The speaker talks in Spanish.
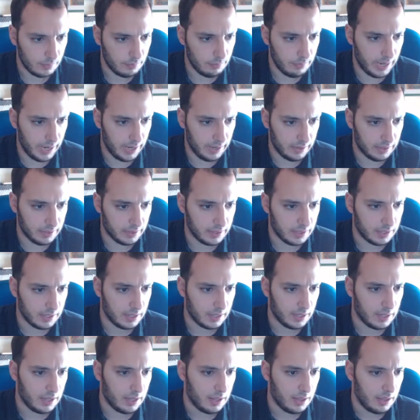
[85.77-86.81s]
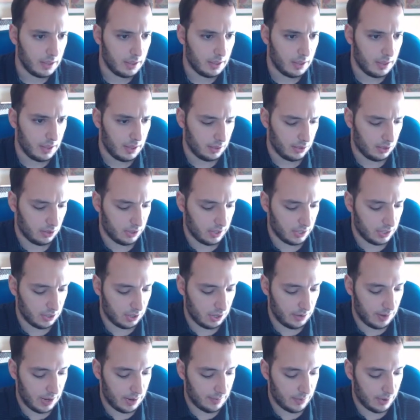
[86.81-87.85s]
Bien. Entonces, yo
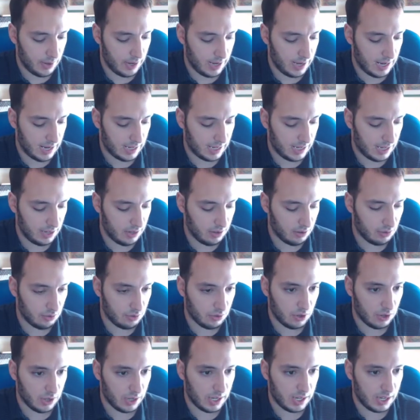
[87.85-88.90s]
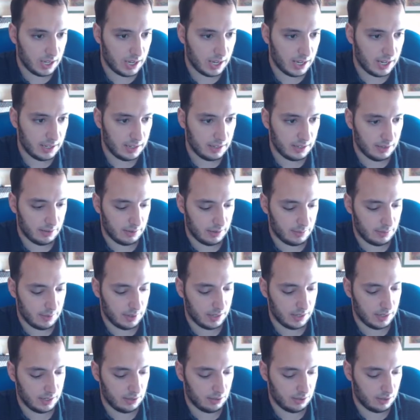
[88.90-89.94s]
le voy a poner aquí un origen. Le voy a
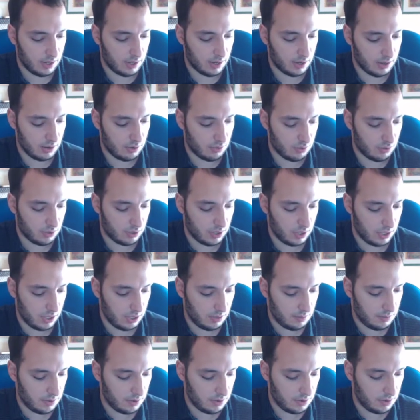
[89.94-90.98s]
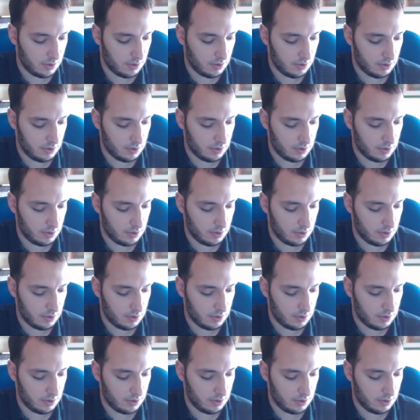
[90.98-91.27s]
poner esto que es recursivo.